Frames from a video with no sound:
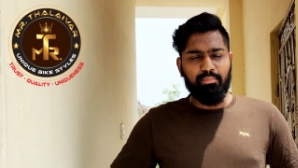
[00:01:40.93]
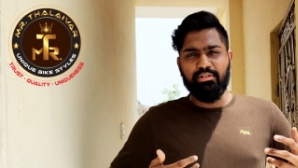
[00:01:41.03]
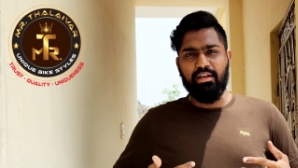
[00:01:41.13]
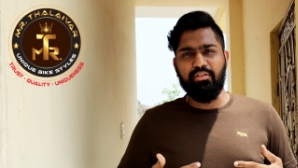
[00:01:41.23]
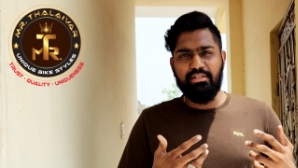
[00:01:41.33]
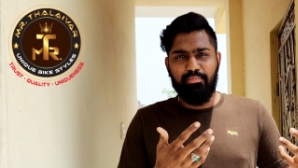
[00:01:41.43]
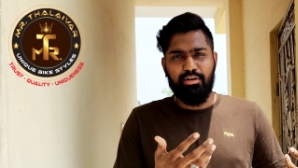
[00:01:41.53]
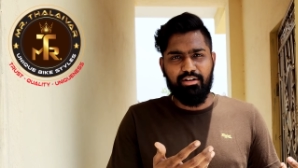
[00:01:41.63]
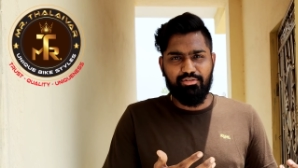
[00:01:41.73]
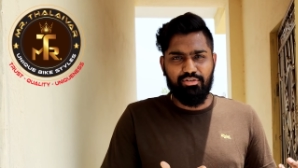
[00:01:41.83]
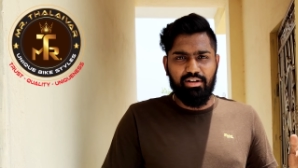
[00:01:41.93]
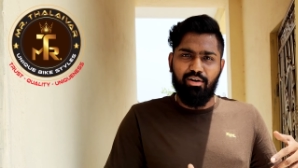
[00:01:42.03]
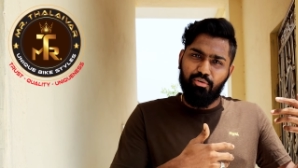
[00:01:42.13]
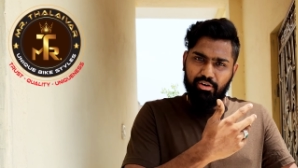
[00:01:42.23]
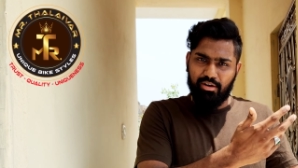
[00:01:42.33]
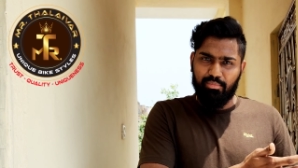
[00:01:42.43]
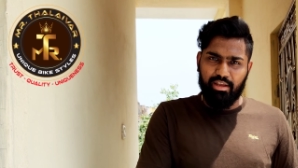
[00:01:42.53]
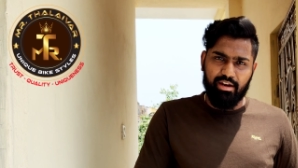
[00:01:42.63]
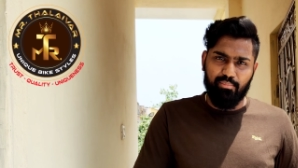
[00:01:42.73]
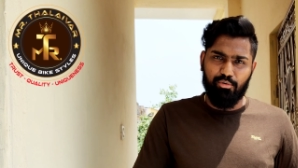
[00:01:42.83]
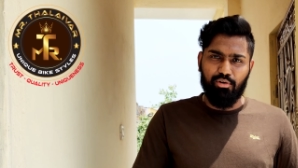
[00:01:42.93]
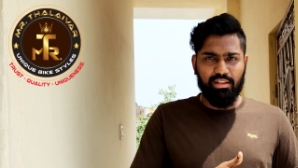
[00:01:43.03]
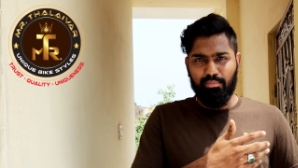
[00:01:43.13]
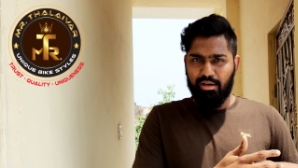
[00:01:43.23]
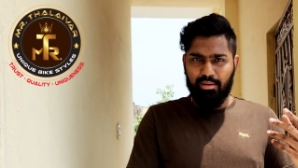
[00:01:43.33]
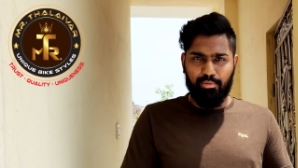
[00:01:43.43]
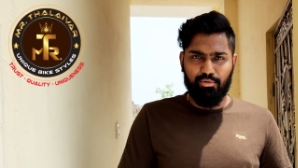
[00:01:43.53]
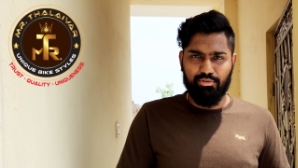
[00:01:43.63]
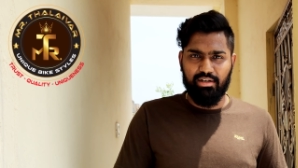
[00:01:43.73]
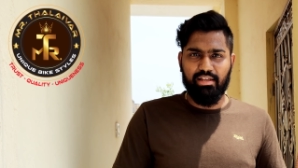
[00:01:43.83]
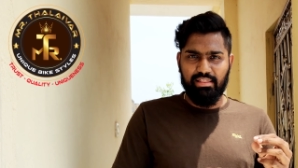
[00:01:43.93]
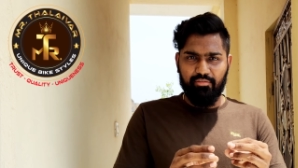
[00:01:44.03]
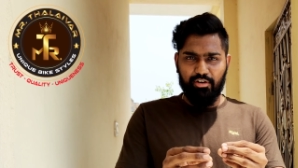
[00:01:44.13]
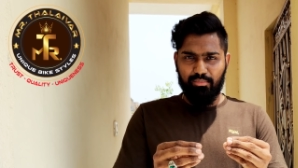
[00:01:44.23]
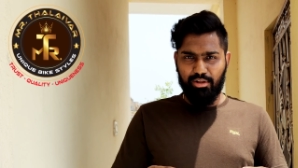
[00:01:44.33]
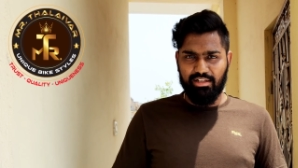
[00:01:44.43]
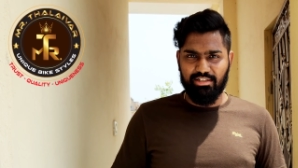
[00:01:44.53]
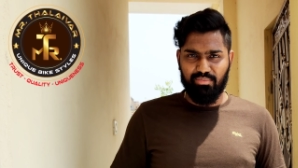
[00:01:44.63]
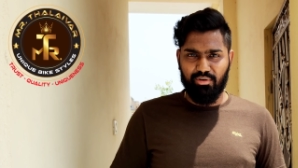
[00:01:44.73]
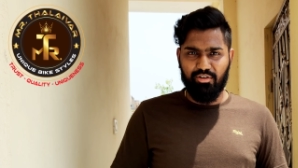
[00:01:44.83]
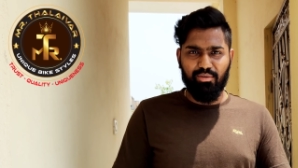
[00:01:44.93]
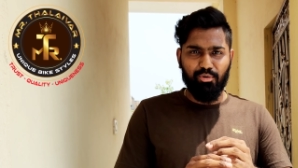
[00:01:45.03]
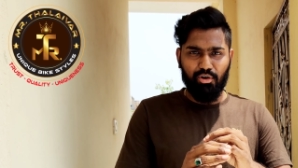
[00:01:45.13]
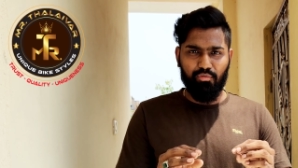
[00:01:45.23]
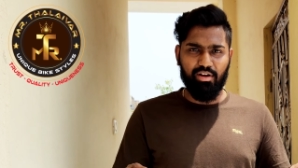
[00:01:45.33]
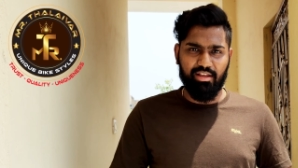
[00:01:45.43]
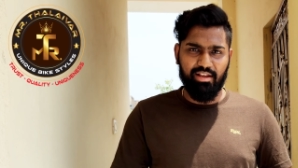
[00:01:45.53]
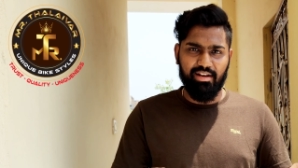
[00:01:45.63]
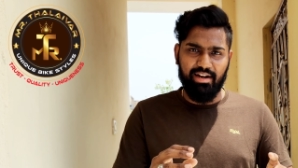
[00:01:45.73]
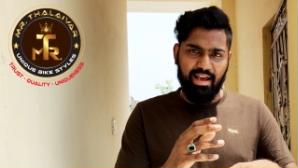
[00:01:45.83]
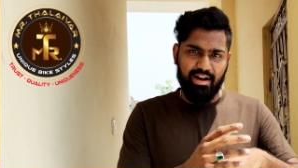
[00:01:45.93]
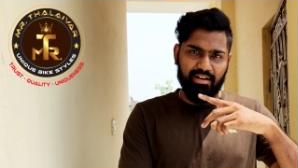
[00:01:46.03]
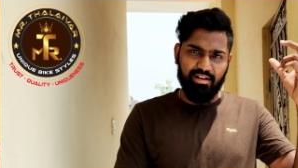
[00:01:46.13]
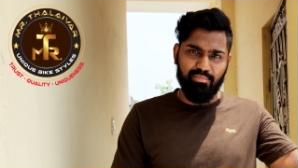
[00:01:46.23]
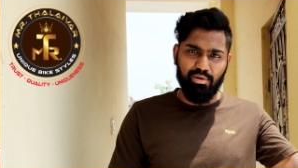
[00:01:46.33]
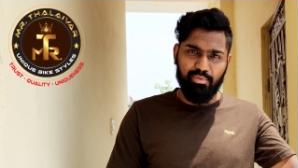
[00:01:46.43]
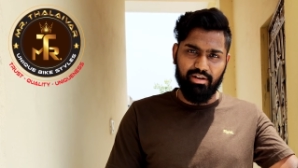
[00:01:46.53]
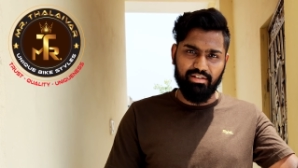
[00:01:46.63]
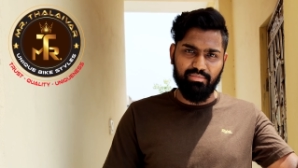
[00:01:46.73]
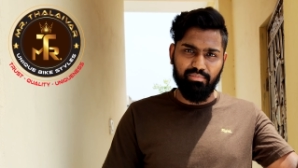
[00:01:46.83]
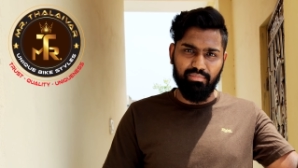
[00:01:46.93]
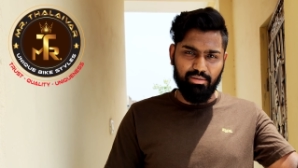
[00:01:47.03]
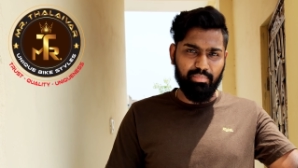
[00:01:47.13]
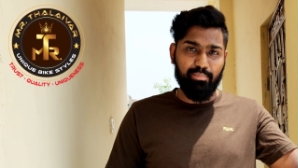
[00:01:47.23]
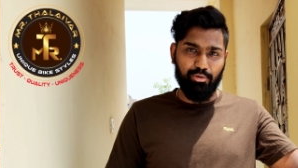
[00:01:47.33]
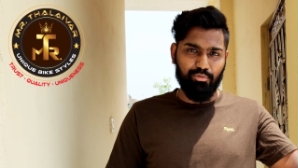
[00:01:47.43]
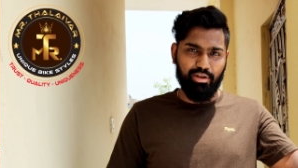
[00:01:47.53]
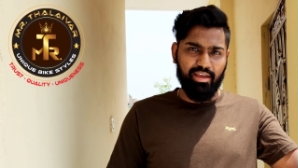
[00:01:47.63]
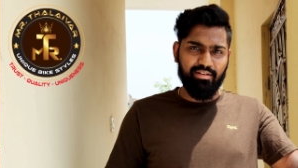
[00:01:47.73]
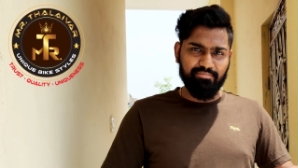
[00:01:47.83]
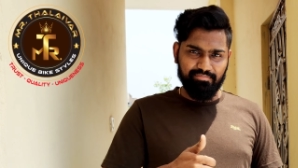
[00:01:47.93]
நம்ம சர்வீஸ் எப்படி இருக்குன்னு சொல்லிட்டு அவங்ககிட்டயும் நம்ம கேட்போம் அந்த மாதிரிலாம் பண்ணுவோம் சரிங்களா இந்த வீடியோ மட்டும் அட்ஜஸ்ட் பண்ணிக்கோங்க மோட்டோ பிளாகிங் இல்லை டேரெக்டாக ஹப்பில் போய்ட்டு மீட் பண்ணுவோம் ஓகே